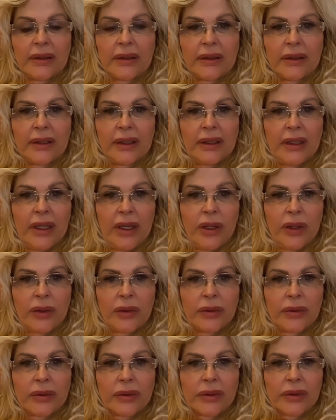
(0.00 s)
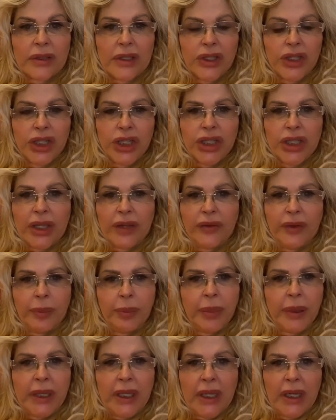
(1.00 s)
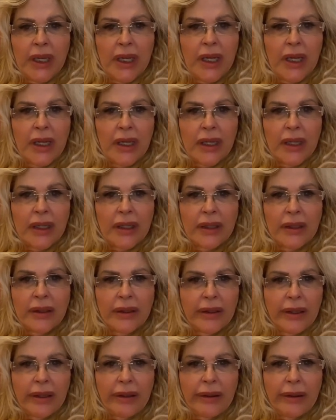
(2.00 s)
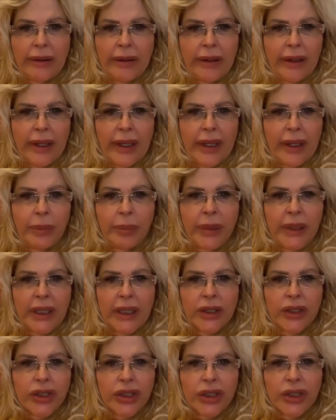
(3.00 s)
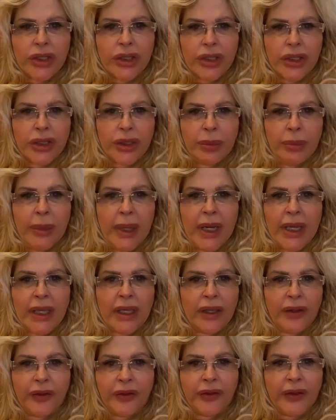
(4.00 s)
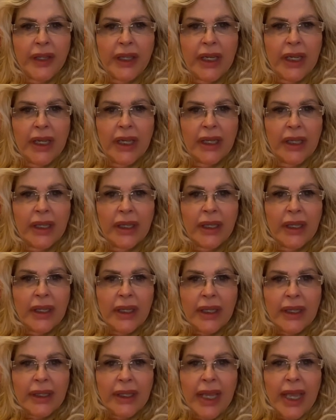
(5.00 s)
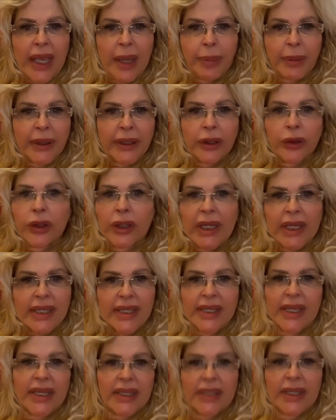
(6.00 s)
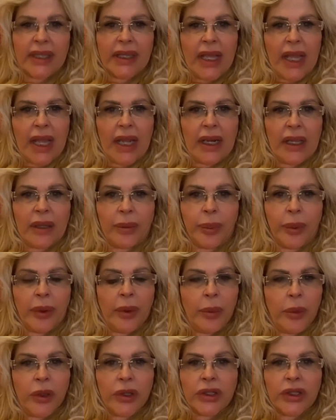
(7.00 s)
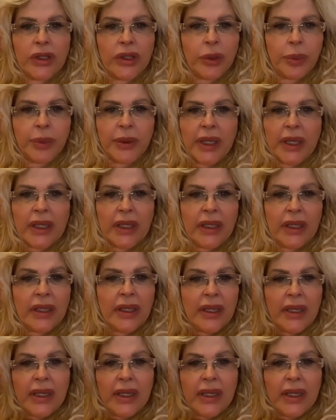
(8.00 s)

Entendeu? Se a gente teve briga, é briga de, de, de, mãe e filha na época da adolescência dela. Pelo amor de Deus, por que, que